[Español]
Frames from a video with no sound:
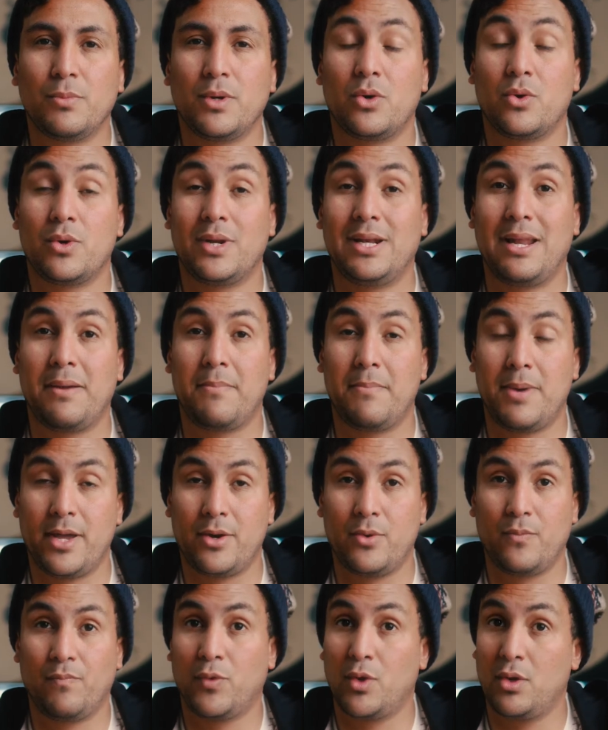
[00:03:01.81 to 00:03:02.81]
mejor en las
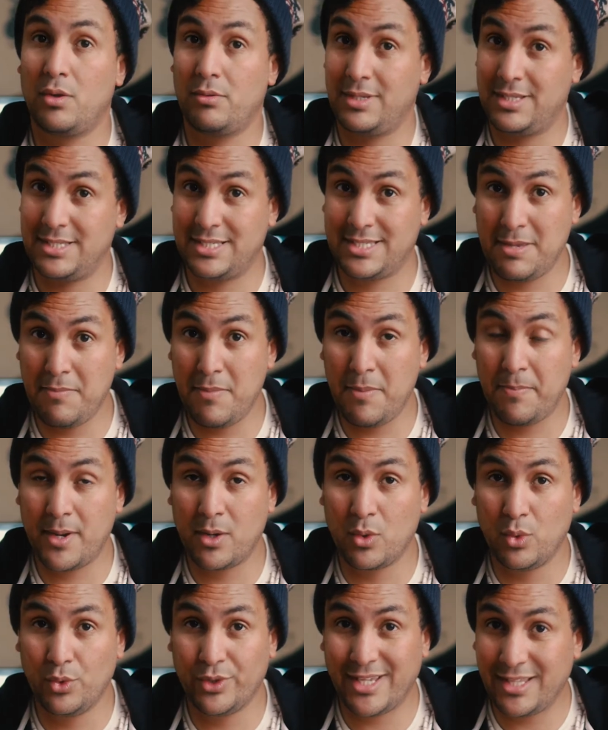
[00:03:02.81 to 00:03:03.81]
manos. Si me
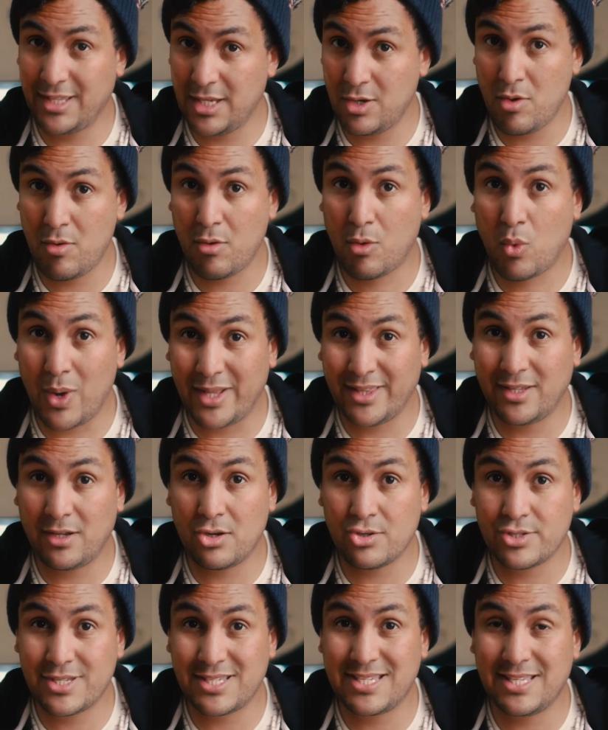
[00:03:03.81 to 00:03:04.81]
preguntas de nuevo cuál de
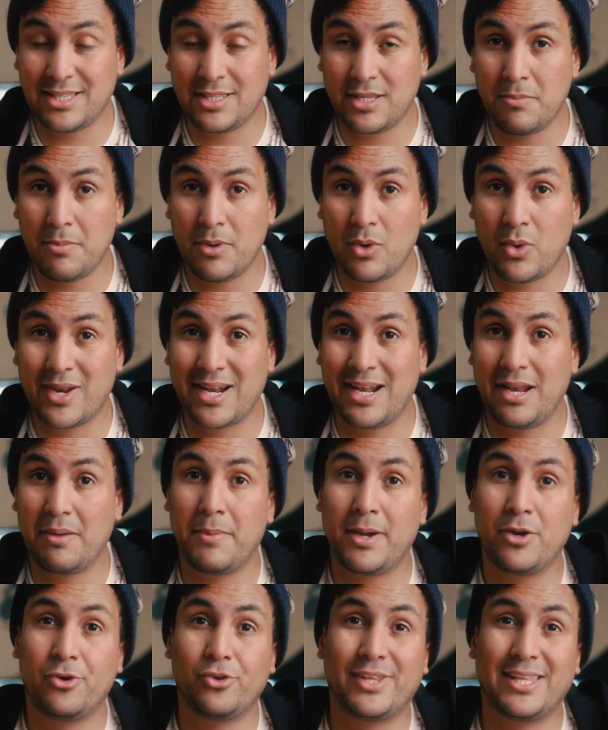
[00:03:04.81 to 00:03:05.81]
los se siente mejor en las
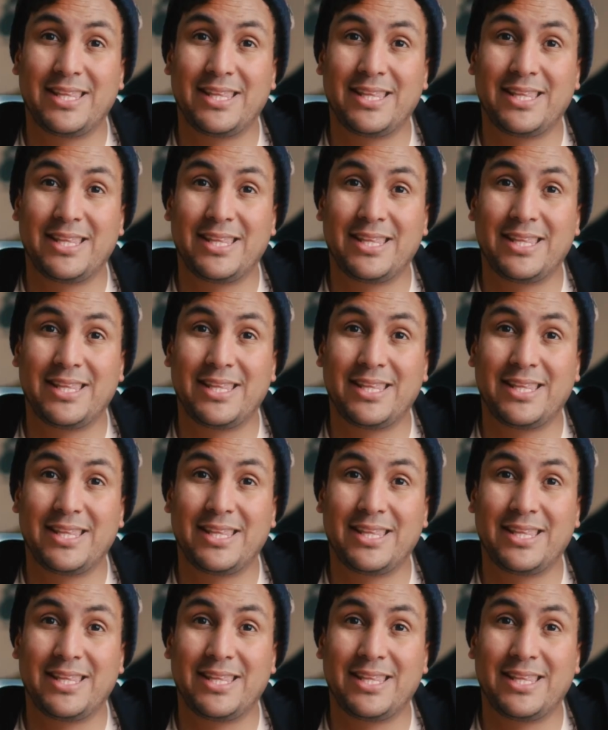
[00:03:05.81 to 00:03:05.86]
manos,